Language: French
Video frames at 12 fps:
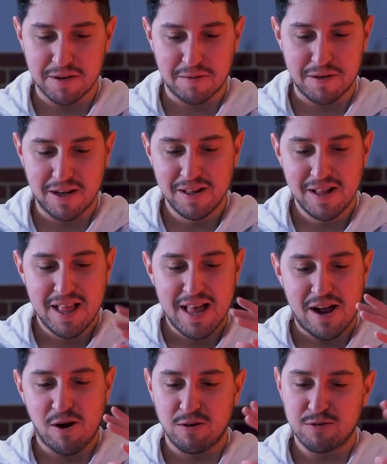bien, très bien.
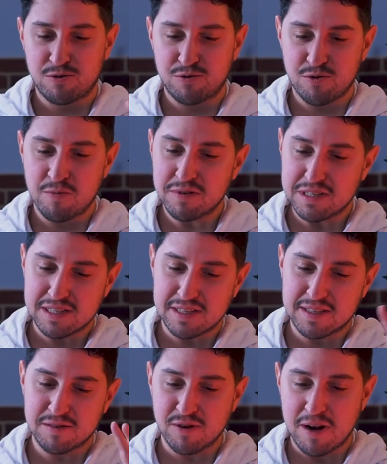Alors justement, ça
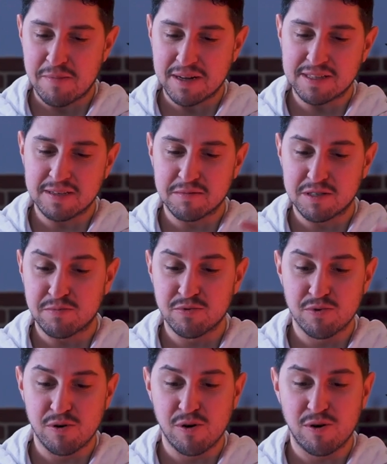c'était sur la partie un petit peu
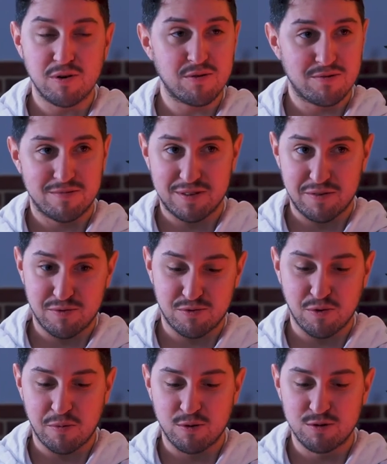des euh, tes
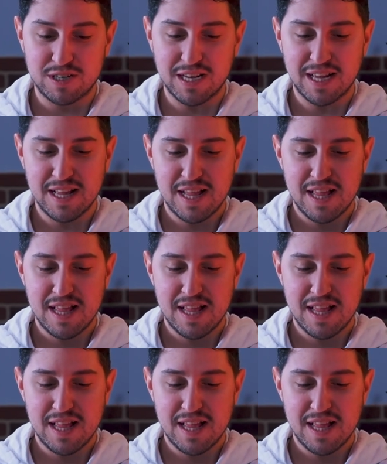futurs projets.